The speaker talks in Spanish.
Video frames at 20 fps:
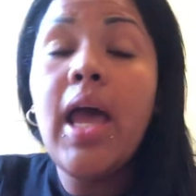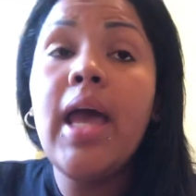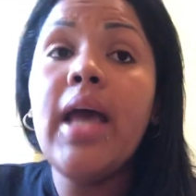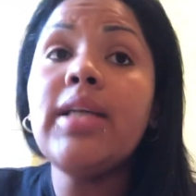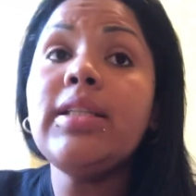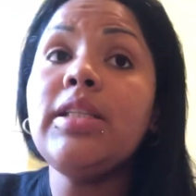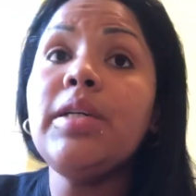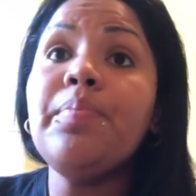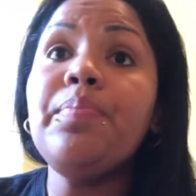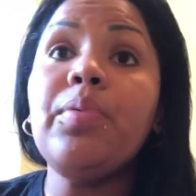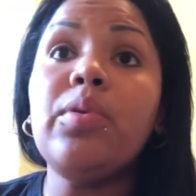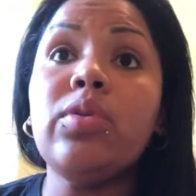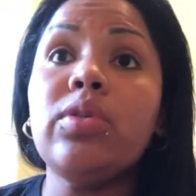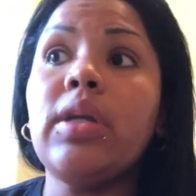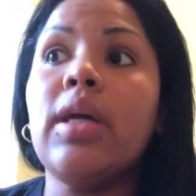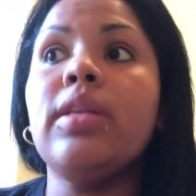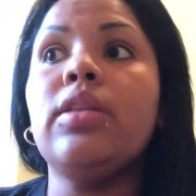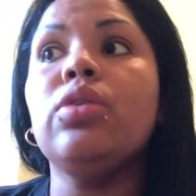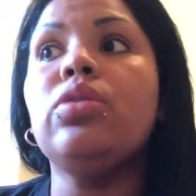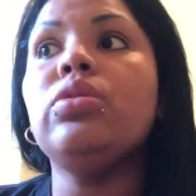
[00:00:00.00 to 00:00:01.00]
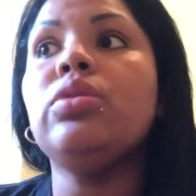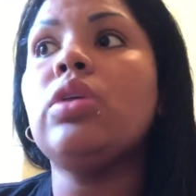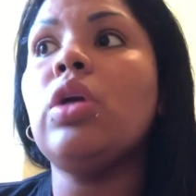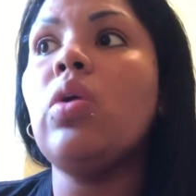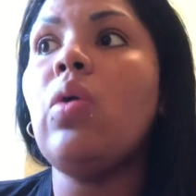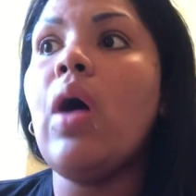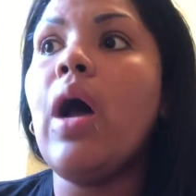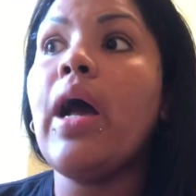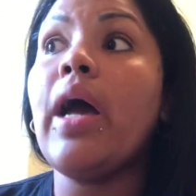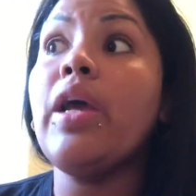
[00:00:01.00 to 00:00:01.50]
es importante que usted
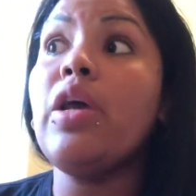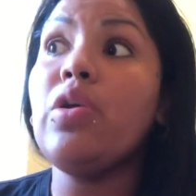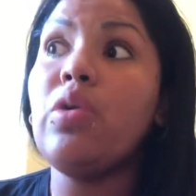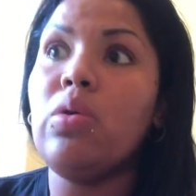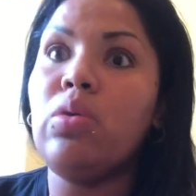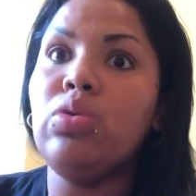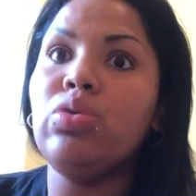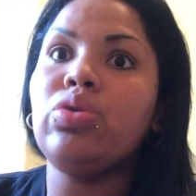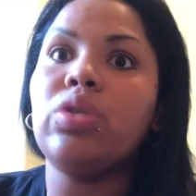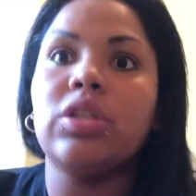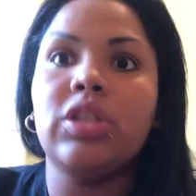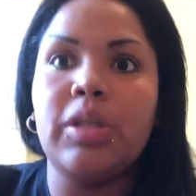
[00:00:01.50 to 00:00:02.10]
lo haga incluso.